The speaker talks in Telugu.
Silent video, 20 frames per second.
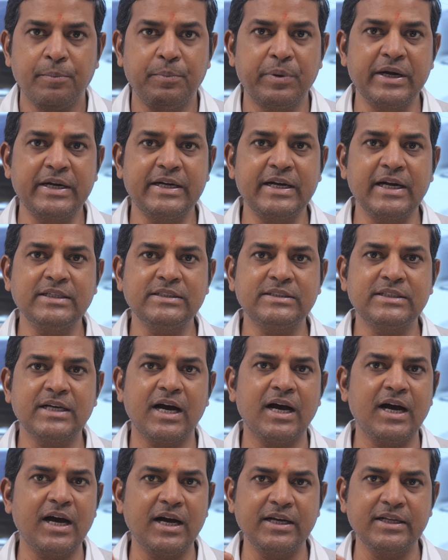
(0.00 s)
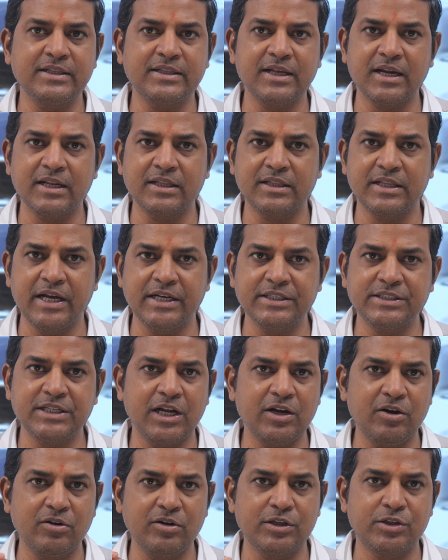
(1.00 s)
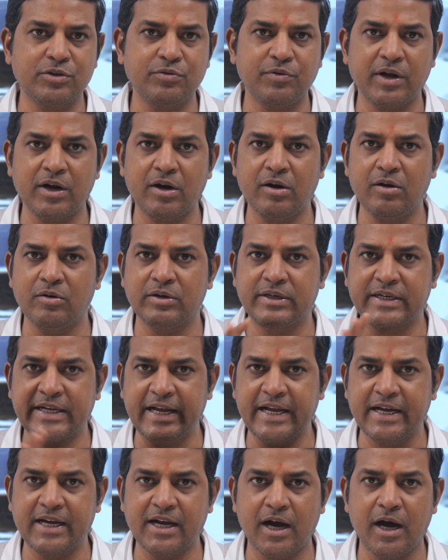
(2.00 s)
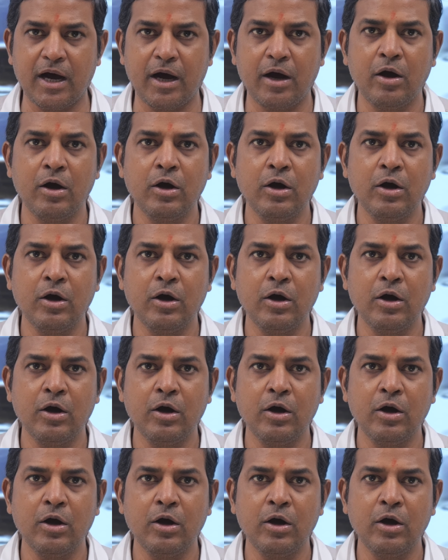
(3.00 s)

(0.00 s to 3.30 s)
బ్రిటన్ సహా ఇతర దేశాల్లోని త్వరలో టీకా